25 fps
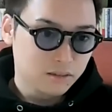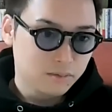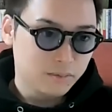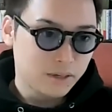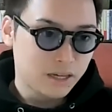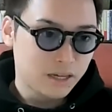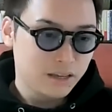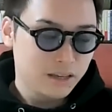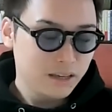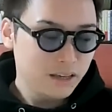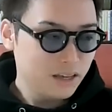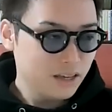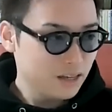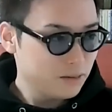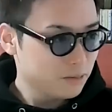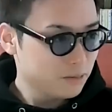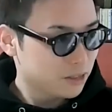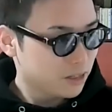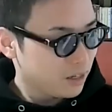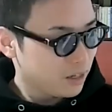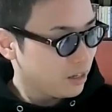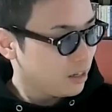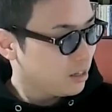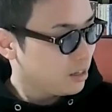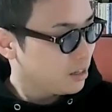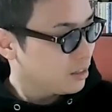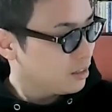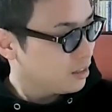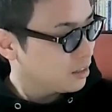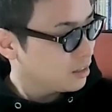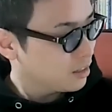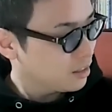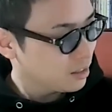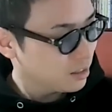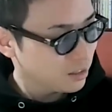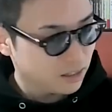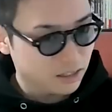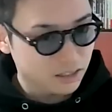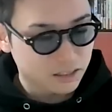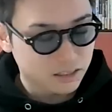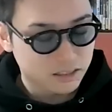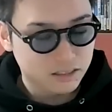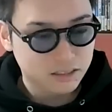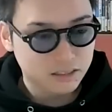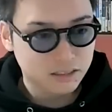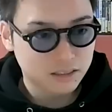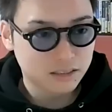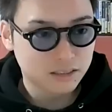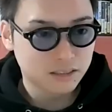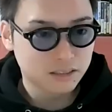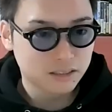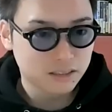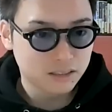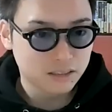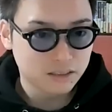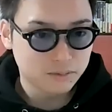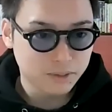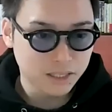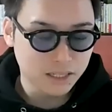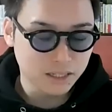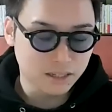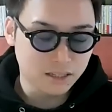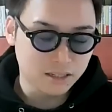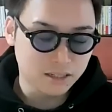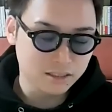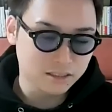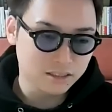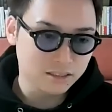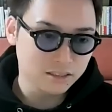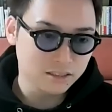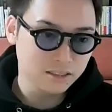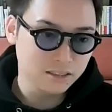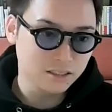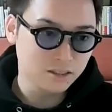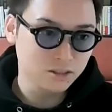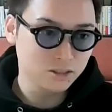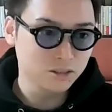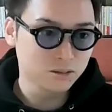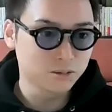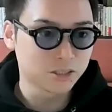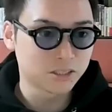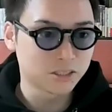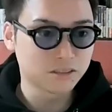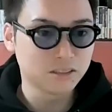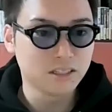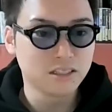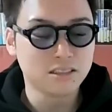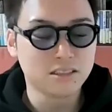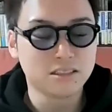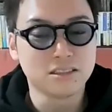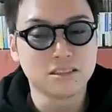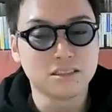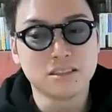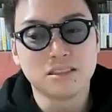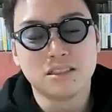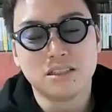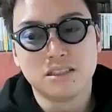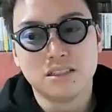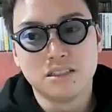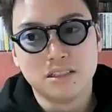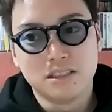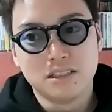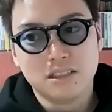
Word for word: まあ AI もね、なかなかまだ発信してる人も少ないし、